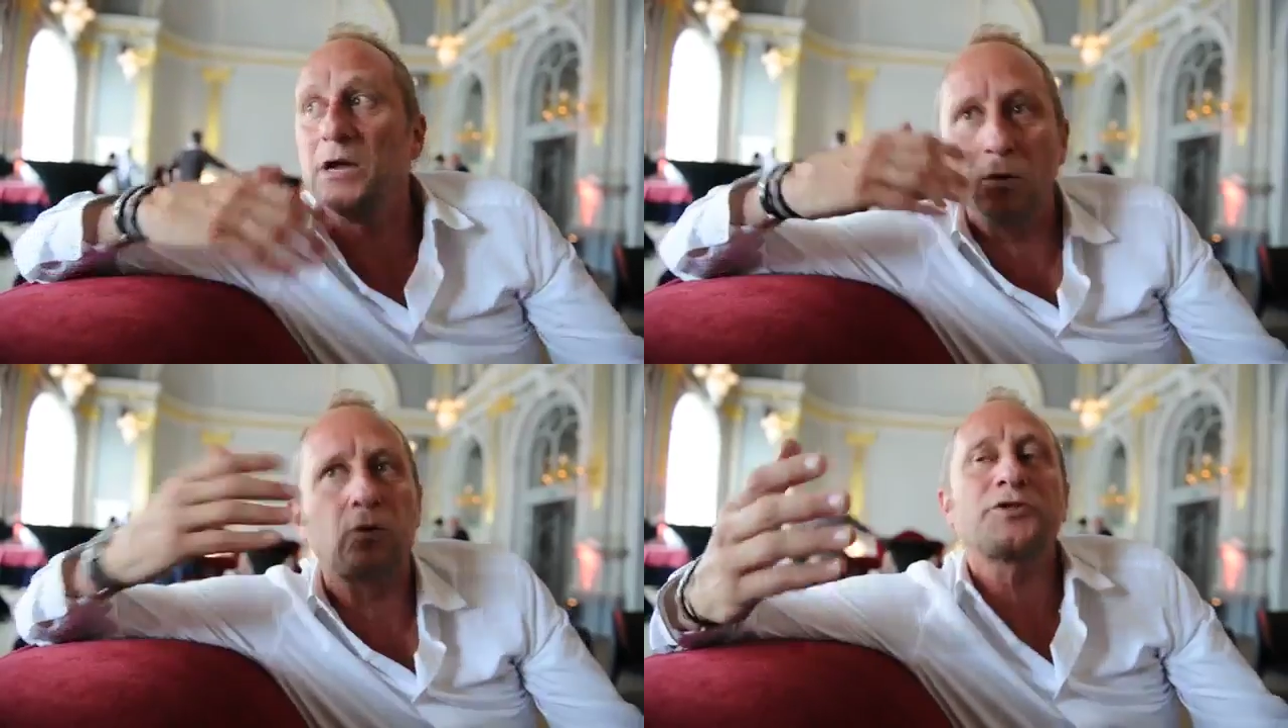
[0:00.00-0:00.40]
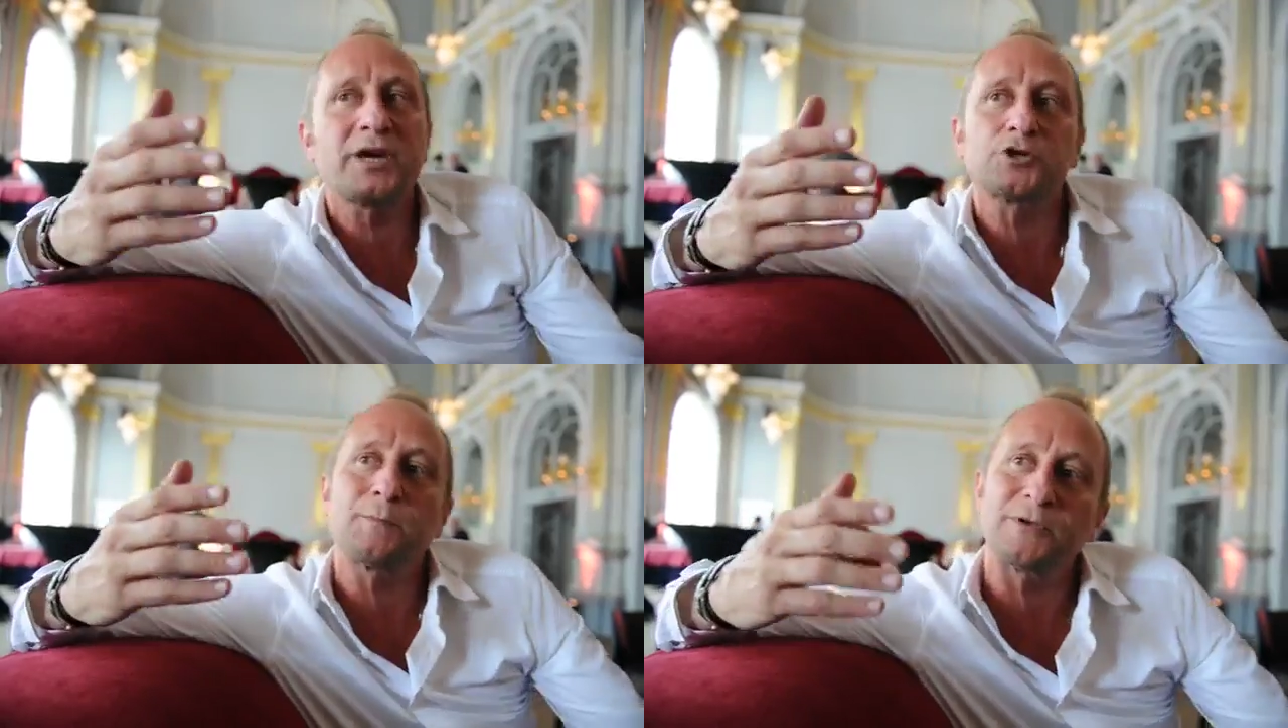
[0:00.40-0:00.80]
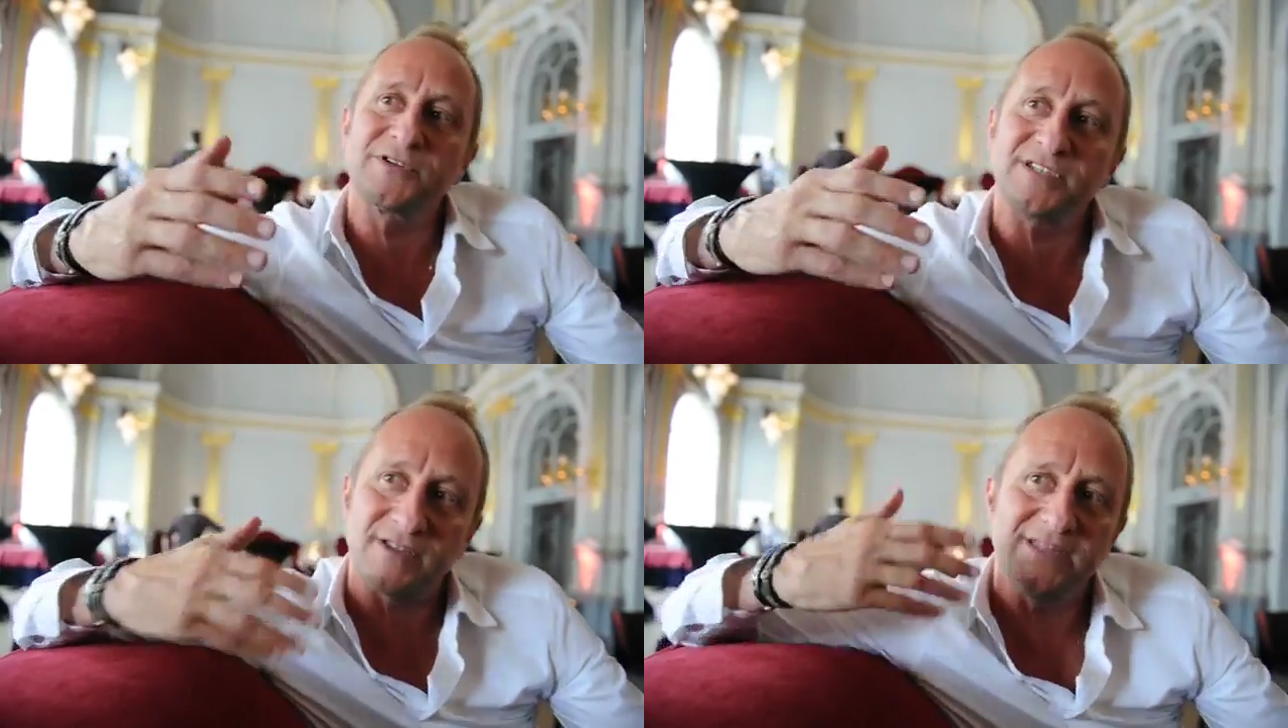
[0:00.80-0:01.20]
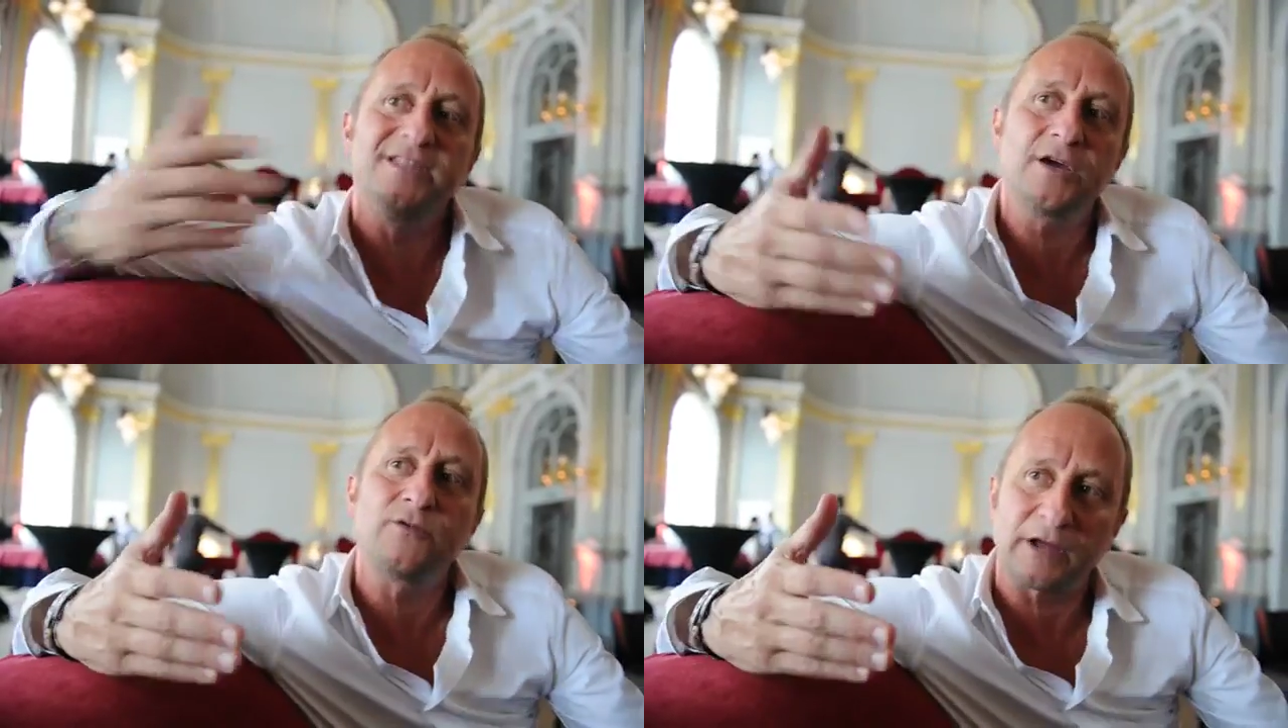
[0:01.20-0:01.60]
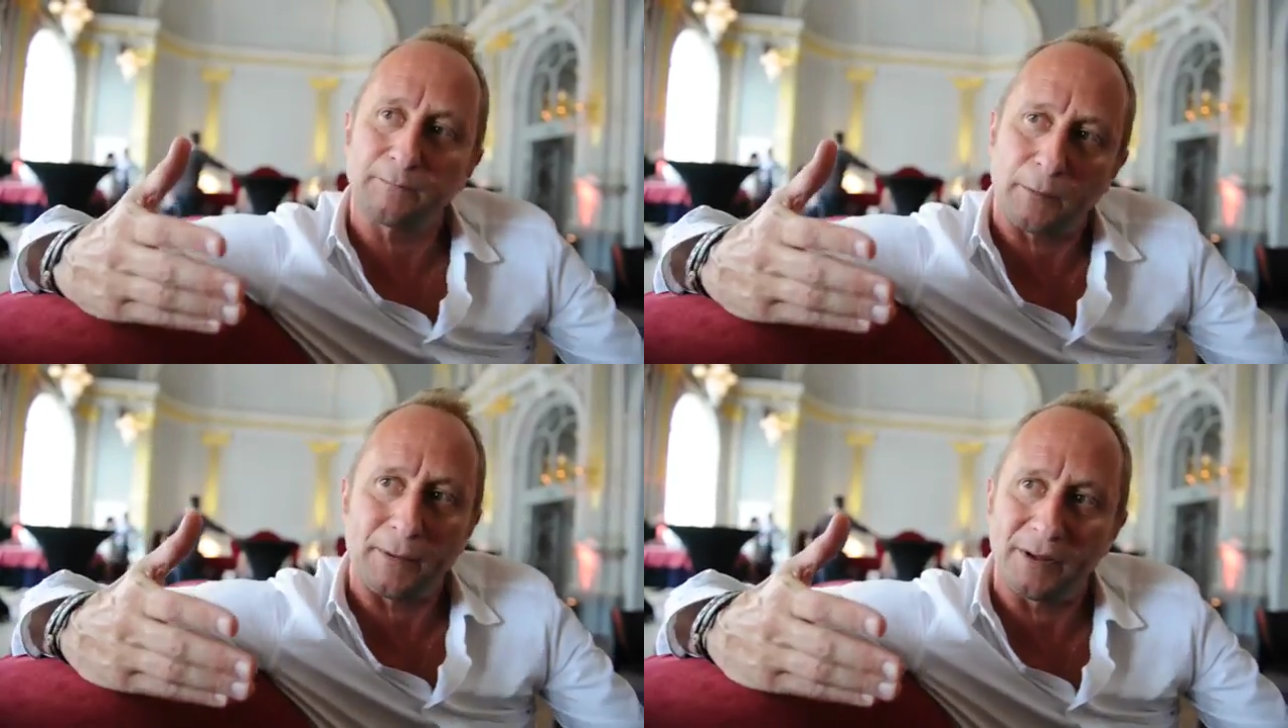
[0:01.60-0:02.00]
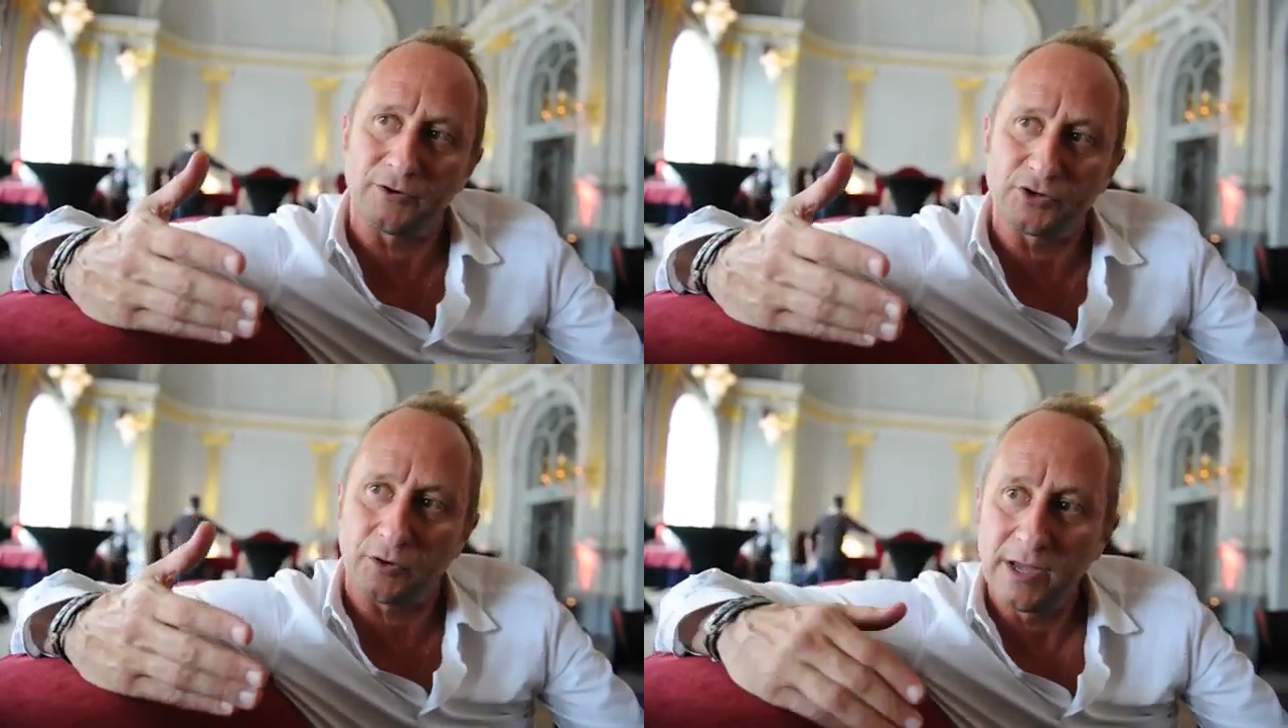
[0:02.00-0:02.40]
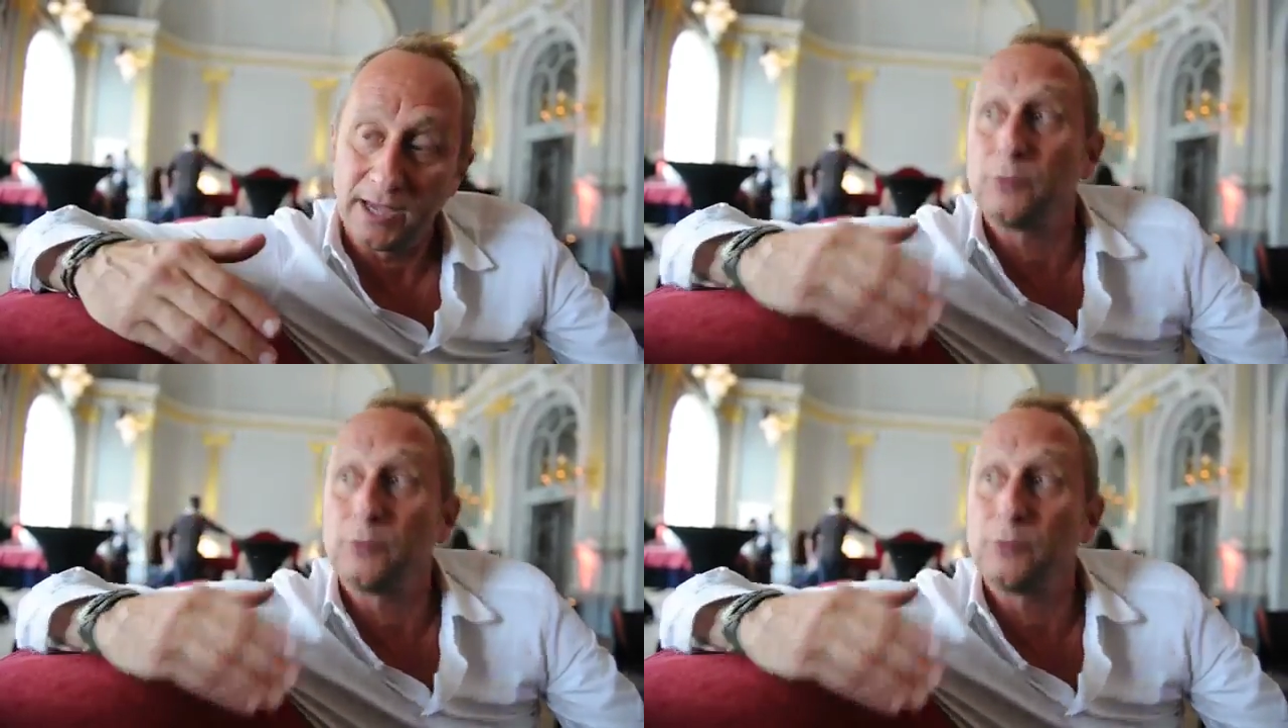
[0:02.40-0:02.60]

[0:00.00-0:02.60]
Et au contraire, je pense que ça va être des découvertes pour pas mal de gens.